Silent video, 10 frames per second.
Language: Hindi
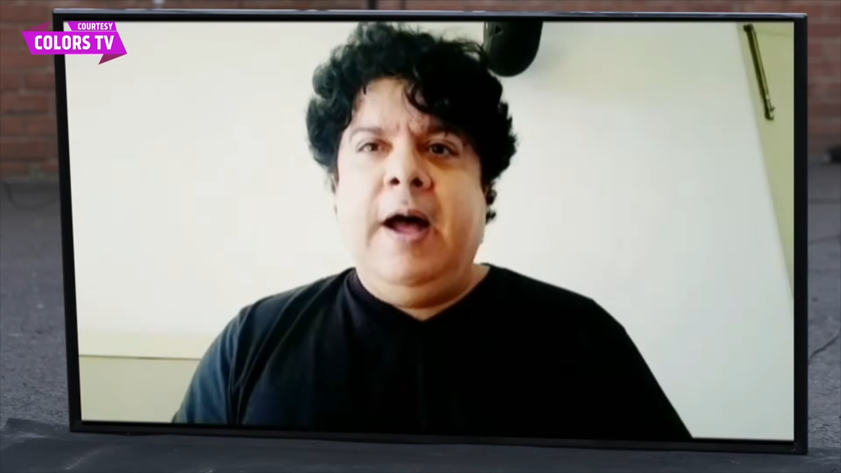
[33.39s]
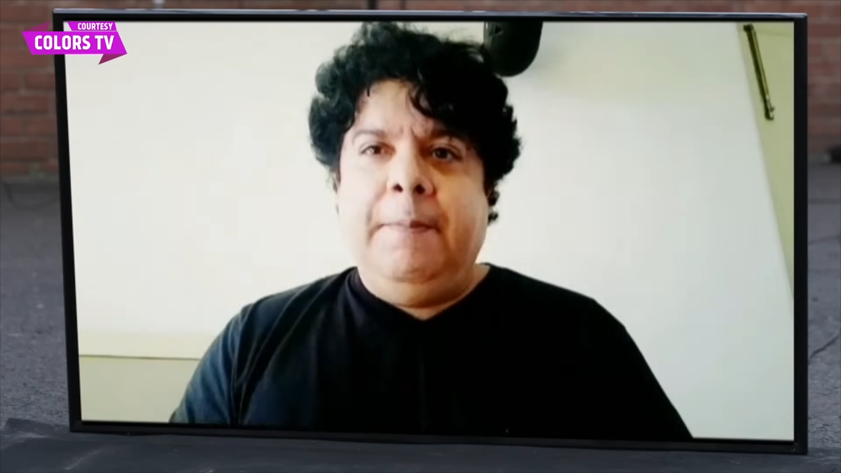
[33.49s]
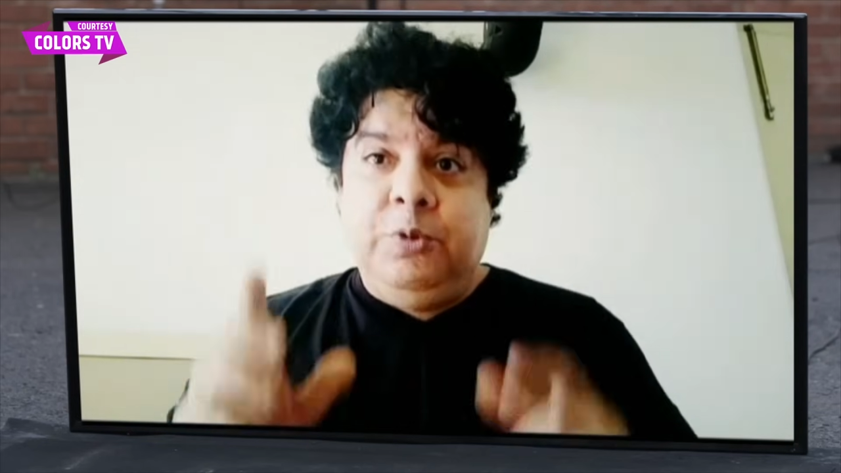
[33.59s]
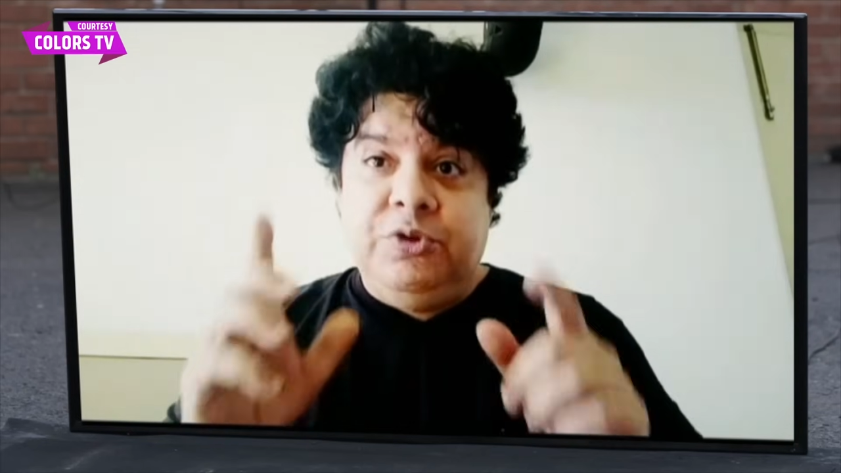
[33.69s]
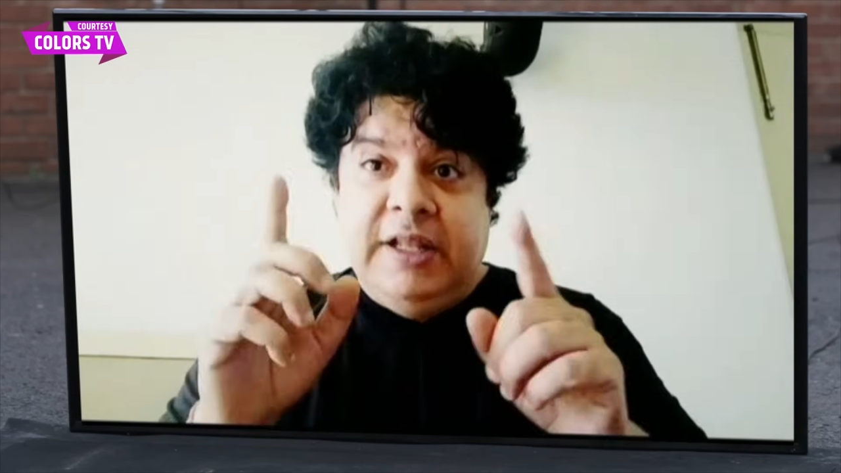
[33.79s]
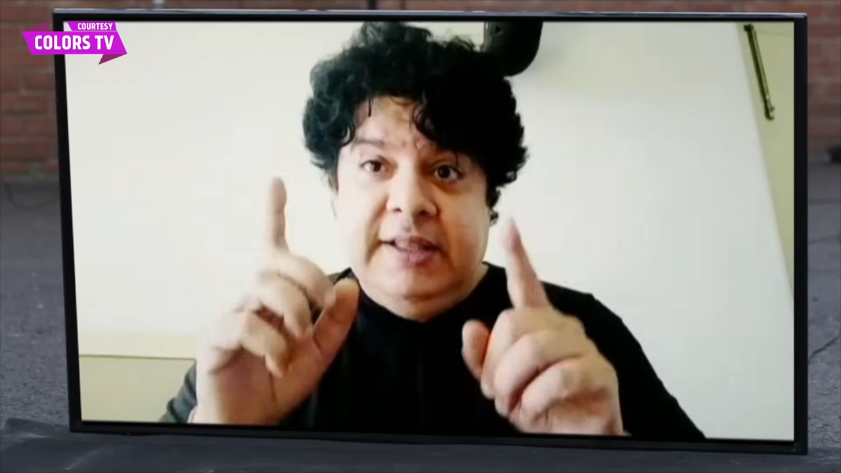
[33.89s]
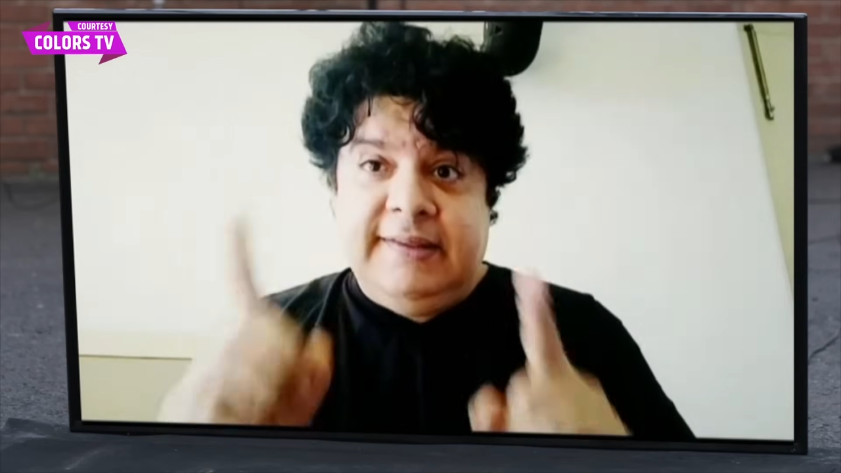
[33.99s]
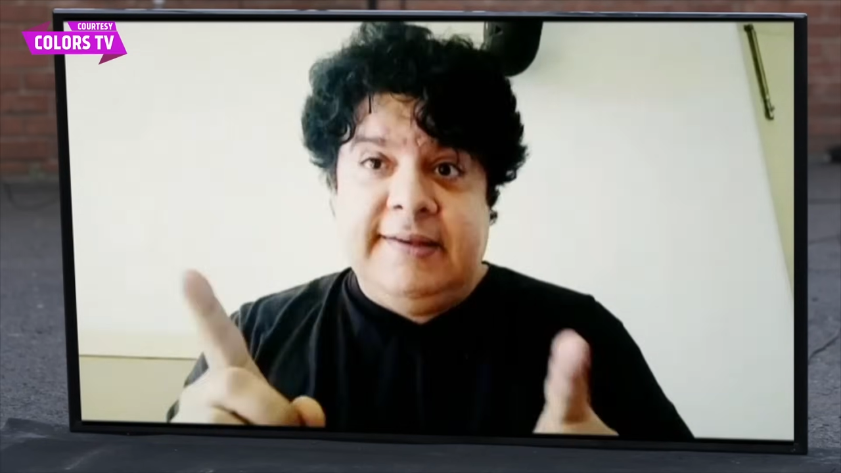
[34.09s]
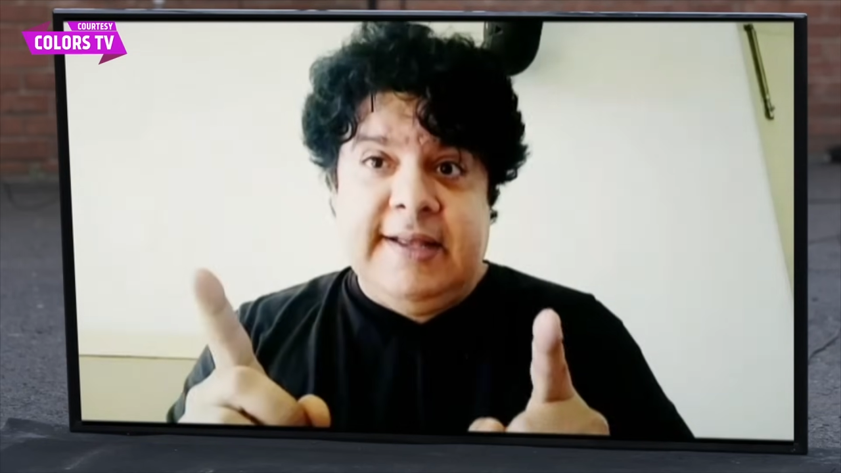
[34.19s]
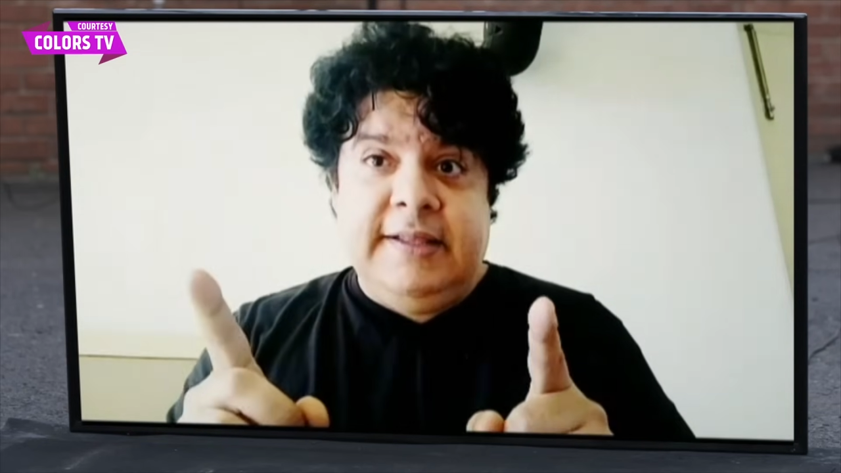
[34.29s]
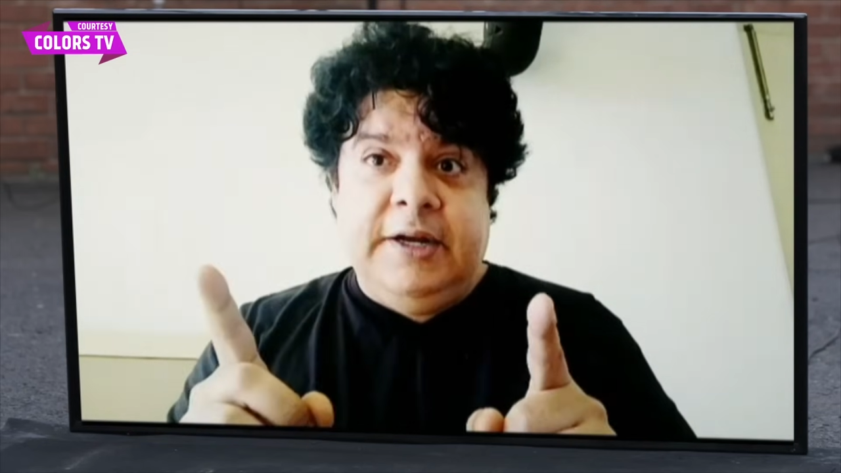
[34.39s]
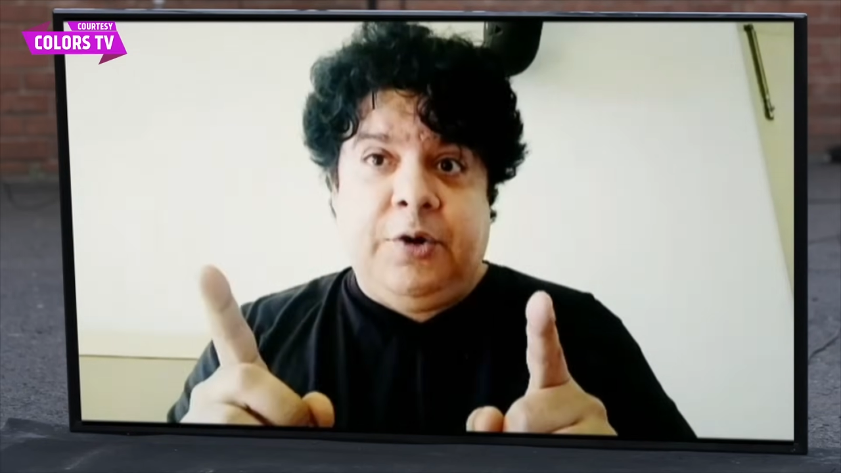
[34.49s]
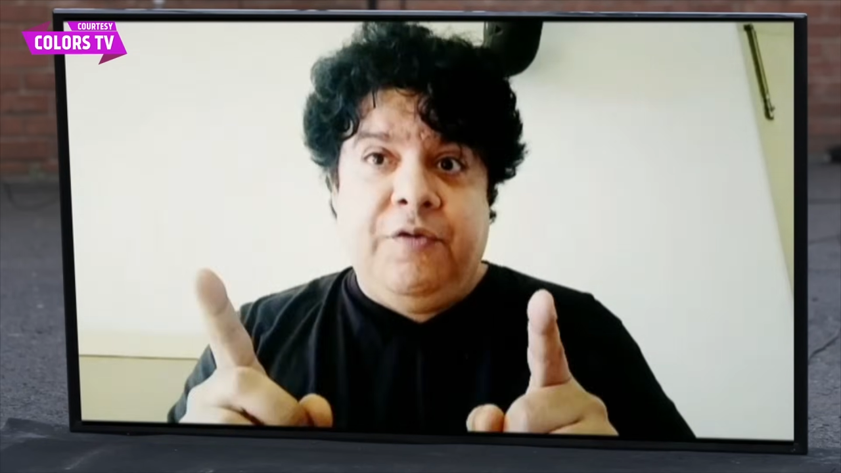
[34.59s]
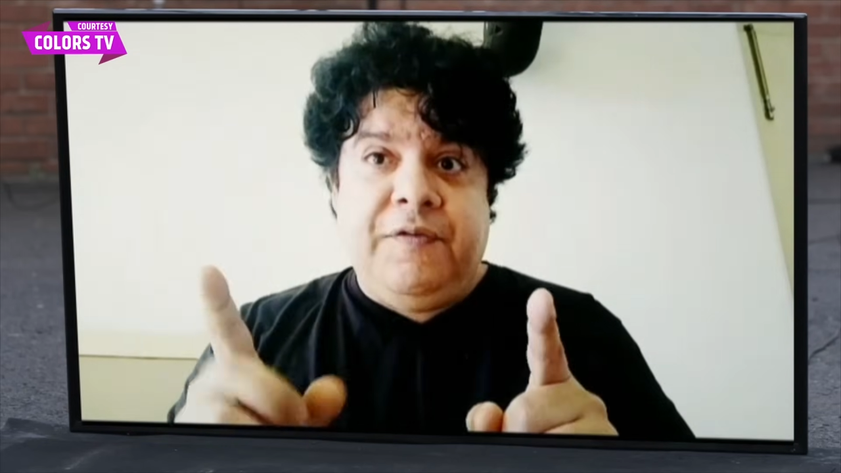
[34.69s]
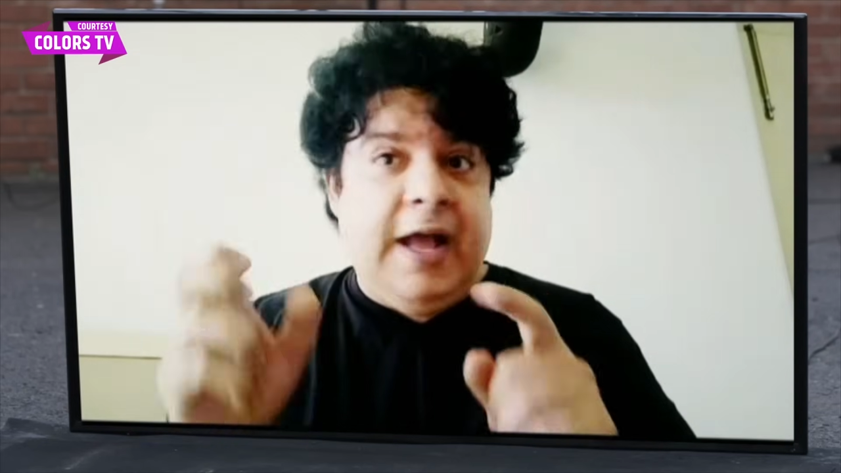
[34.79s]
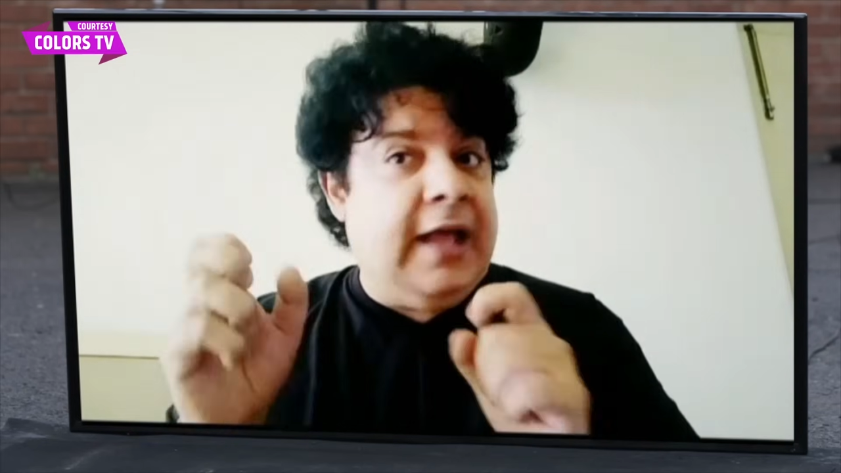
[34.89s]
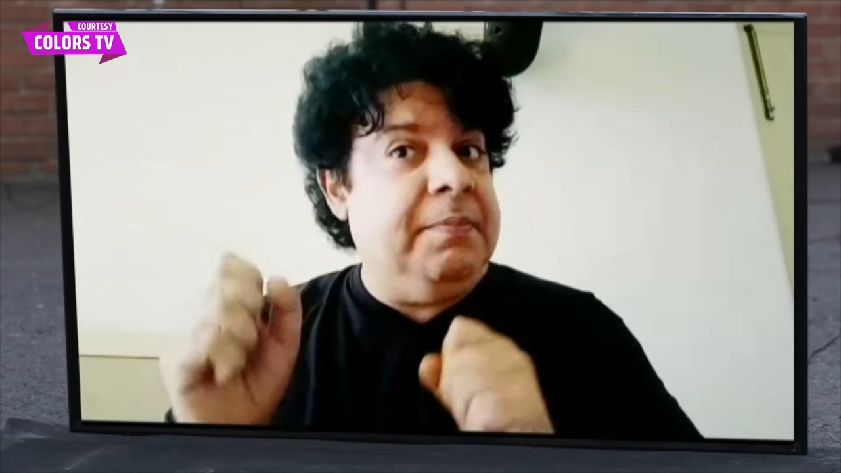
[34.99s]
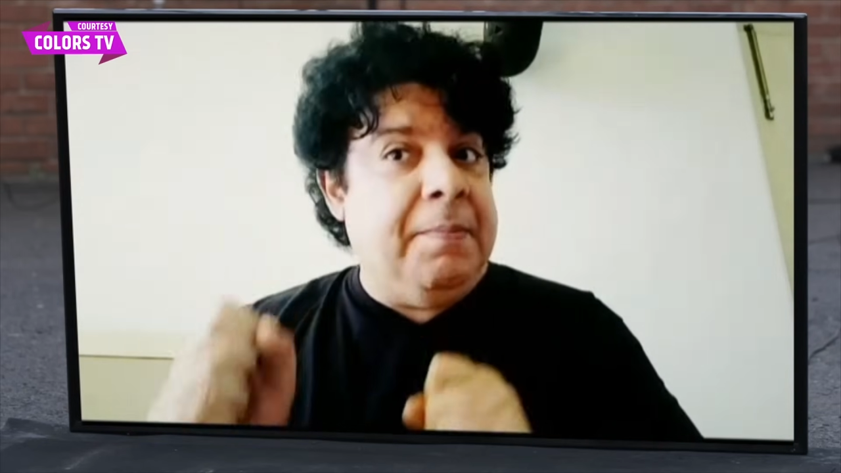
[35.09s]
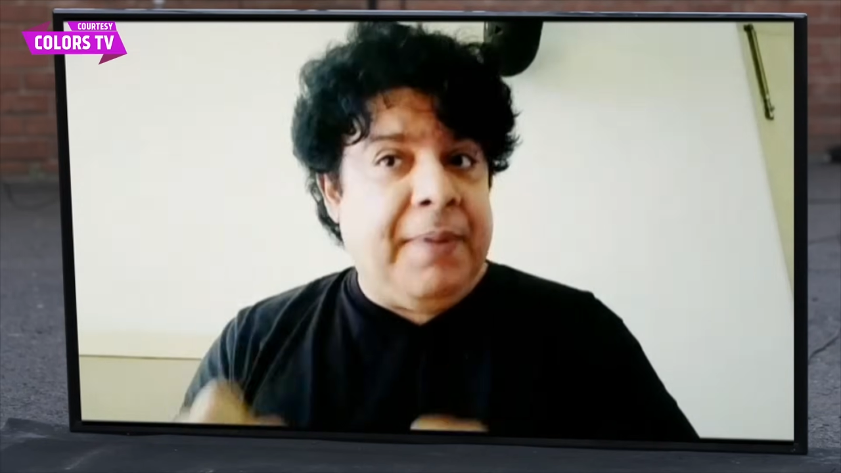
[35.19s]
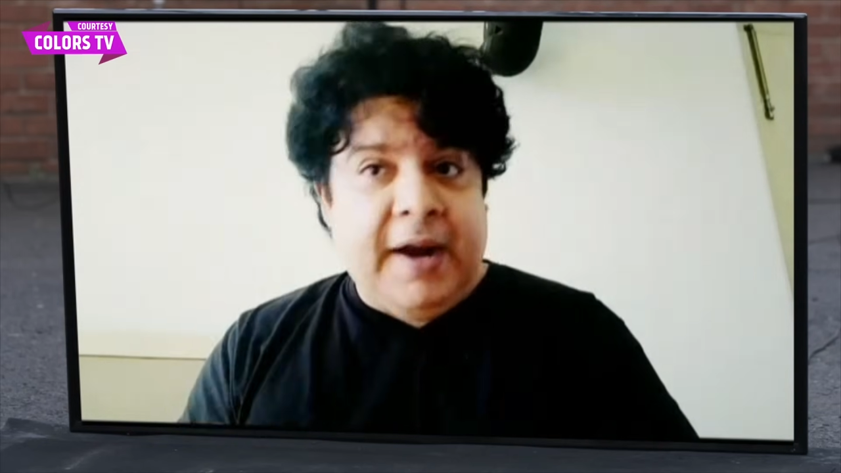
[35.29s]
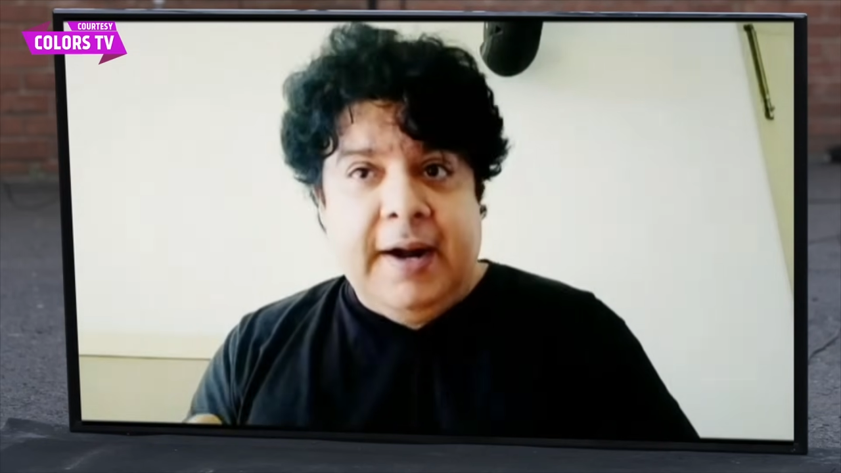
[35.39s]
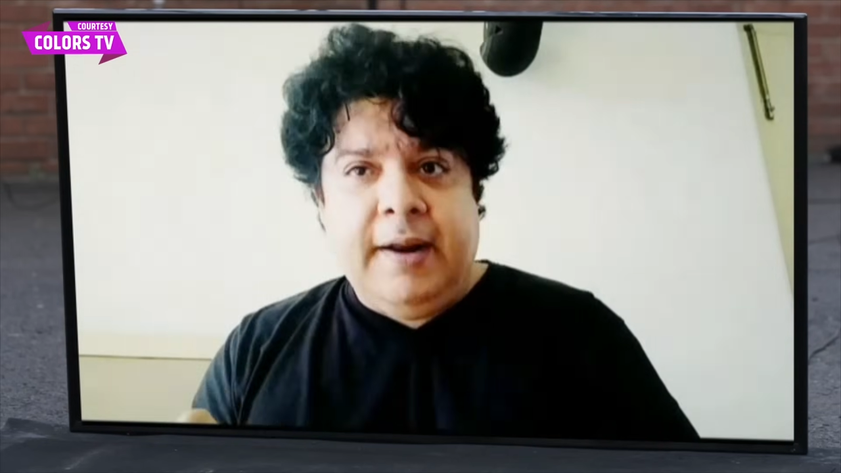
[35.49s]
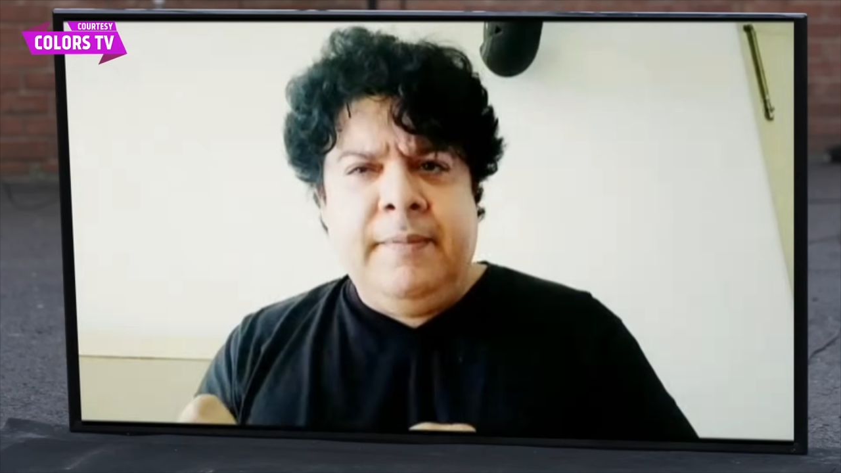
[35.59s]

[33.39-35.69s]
अब तू जल्दी से जल्दी ट्रॉफी हाथ में पकड़